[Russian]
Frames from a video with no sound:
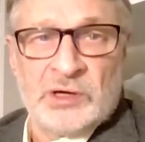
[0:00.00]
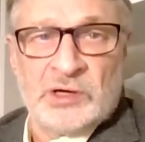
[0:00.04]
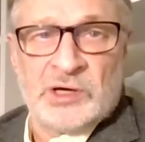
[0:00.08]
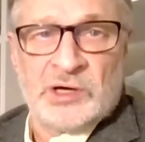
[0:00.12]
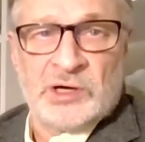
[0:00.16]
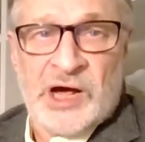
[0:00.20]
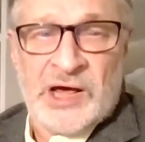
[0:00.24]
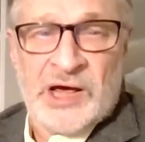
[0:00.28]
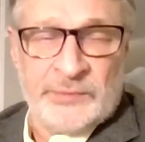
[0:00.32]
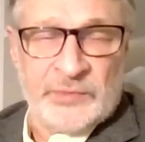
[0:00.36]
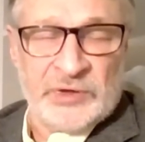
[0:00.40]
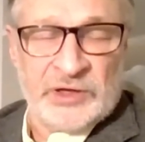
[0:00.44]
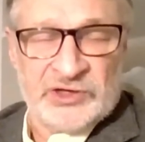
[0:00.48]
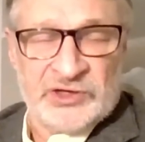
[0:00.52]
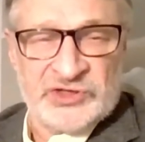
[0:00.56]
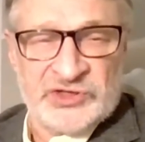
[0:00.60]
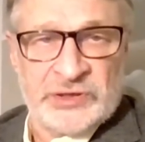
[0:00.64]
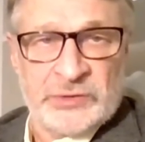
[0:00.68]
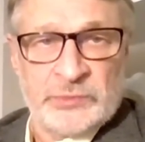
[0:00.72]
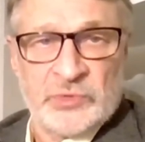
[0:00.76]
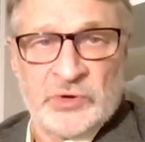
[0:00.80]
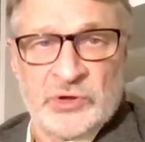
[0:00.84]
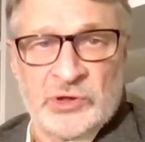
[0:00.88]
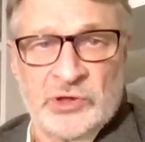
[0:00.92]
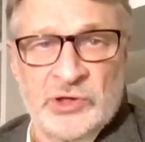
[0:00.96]

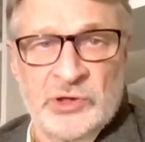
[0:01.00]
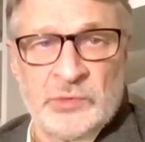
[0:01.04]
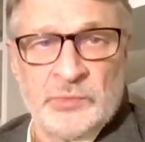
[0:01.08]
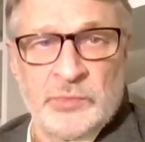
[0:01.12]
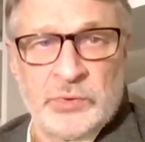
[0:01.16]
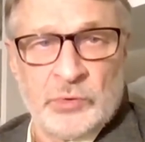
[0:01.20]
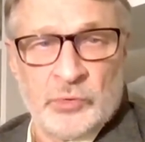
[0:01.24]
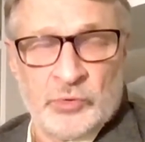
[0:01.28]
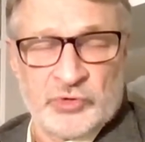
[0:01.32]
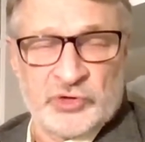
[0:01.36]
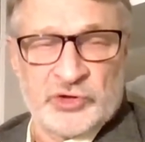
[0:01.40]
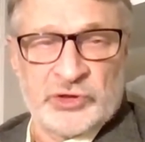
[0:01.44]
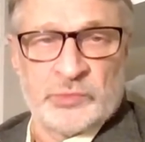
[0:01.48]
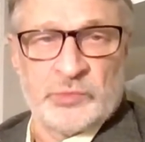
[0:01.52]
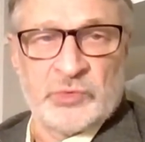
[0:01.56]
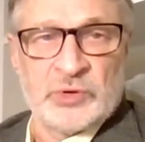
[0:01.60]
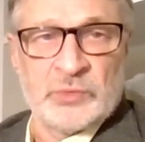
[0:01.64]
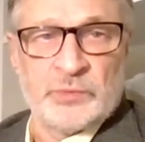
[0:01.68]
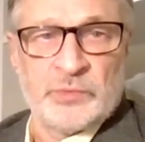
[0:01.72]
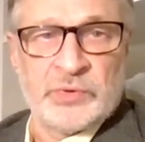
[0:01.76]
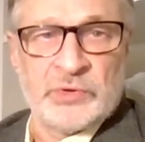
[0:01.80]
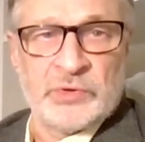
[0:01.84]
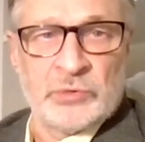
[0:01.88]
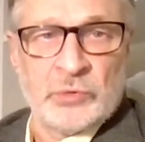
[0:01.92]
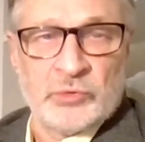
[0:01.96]
хаймерсами и
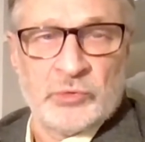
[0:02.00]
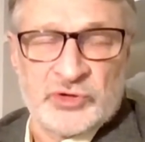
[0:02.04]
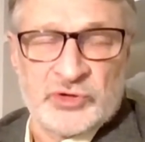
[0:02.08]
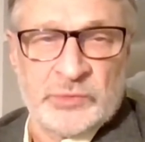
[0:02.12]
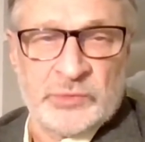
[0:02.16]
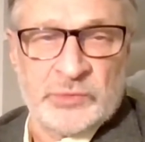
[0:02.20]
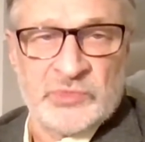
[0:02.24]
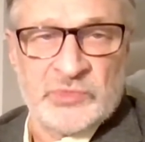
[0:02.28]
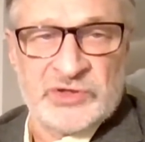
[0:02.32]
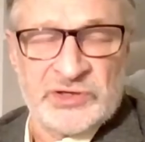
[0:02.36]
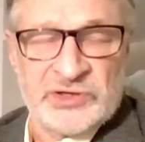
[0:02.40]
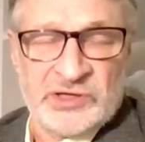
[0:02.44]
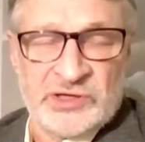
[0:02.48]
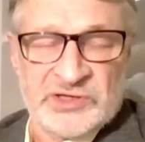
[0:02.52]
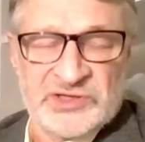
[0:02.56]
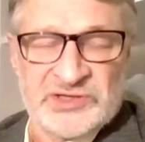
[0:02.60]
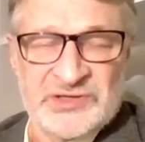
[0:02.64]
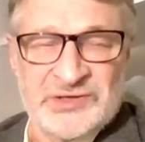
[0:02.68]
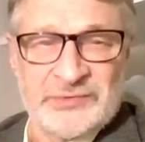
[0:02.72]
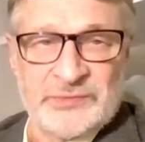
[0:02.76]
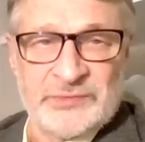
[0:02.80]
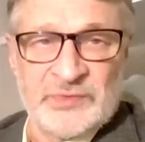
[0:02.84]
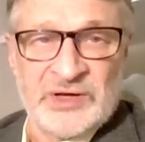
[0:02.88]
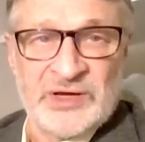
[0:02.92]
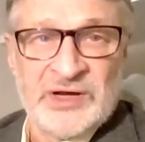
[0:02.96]
прочими подручными
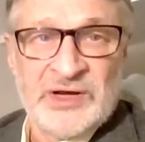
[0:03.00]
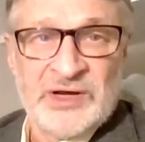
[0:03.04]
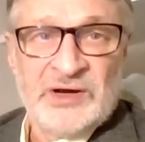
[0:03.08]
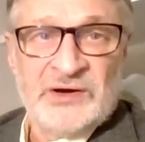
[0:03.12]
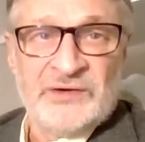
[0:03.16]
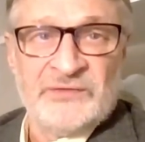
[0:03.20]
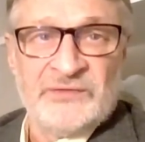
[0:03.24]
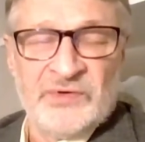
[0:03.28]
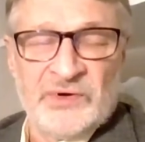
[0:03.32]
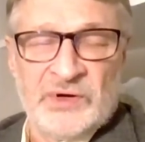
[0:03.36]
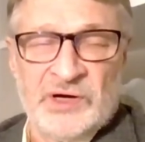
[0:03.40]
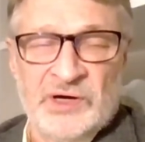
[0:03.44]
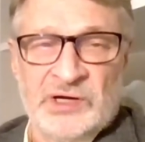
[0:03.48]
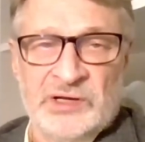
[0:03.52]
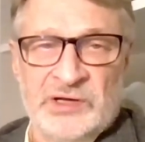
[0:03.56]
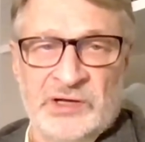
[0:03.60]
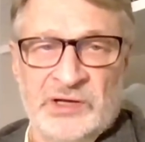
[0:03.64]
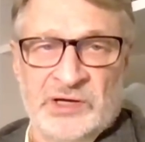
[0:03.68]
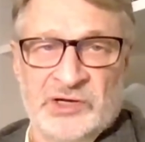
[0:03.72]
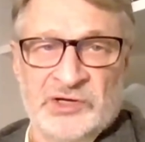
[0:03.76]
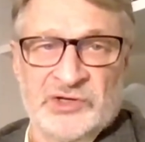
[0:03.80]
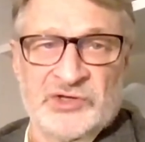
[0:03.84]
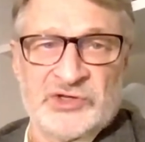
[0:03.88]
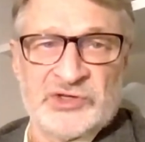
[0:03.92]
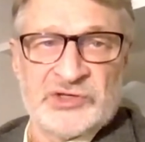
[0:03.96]
средствами
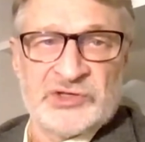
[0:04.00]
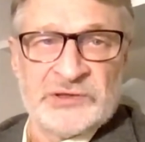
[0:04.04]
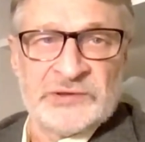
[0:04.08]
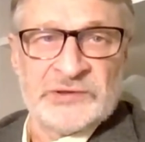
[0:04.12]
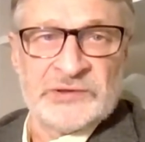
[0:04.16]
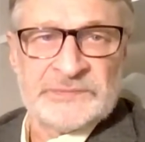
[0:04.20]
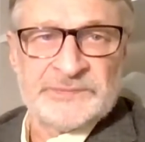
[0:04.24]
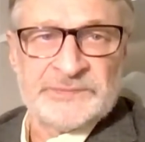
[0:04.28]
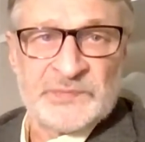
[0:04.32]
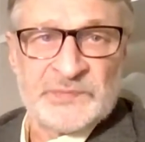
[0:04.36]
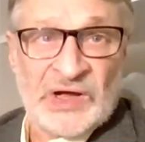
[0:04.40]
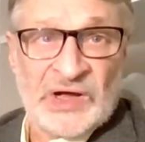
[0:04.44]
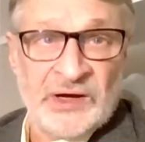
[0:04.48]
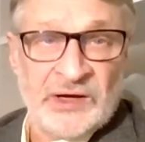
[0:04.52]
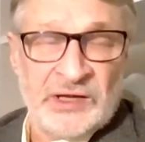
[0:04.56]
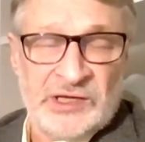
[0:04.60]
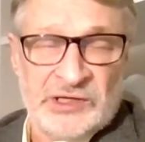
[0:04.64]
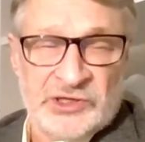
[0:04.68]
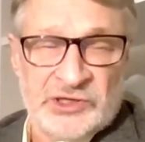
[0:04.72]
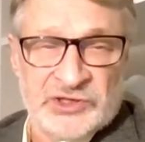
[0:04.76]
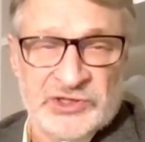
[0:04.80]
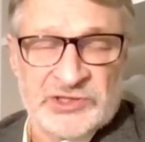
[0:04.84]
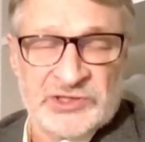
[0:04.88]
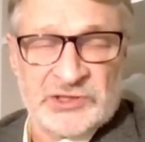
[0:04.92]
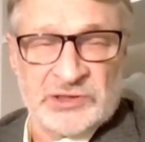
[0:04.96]
выгонять э,
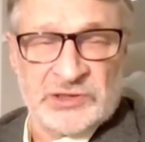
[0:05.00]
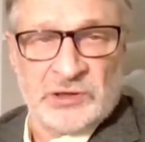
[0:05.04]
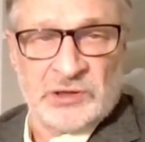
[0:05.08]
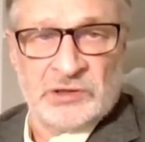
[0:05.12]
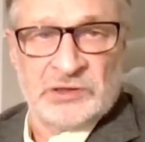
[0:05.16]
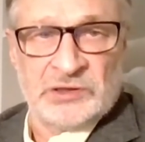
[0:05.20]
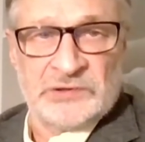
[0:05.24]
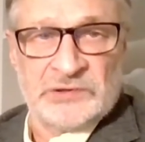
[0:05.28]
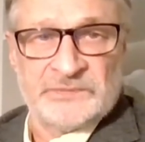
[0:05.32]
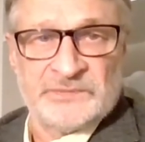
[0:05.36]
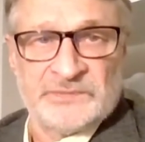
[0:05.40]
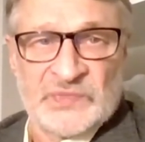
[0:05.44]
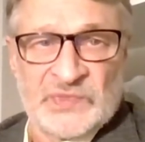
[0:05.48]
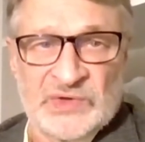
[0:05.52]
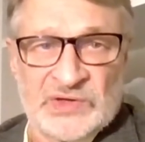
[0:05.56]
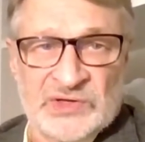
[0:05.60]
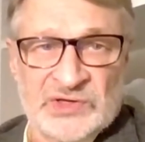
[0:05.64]
агрессора